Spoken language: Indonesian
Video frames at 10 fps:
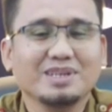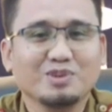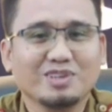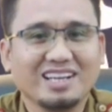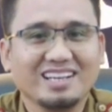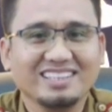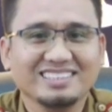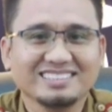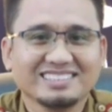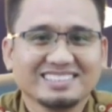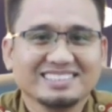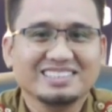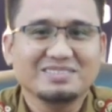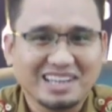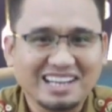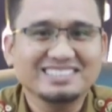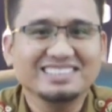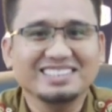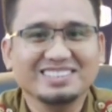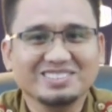Pak Mona. Terima
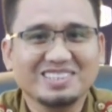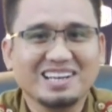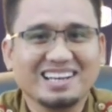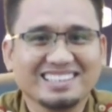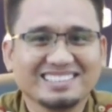kasih Baik. sudah.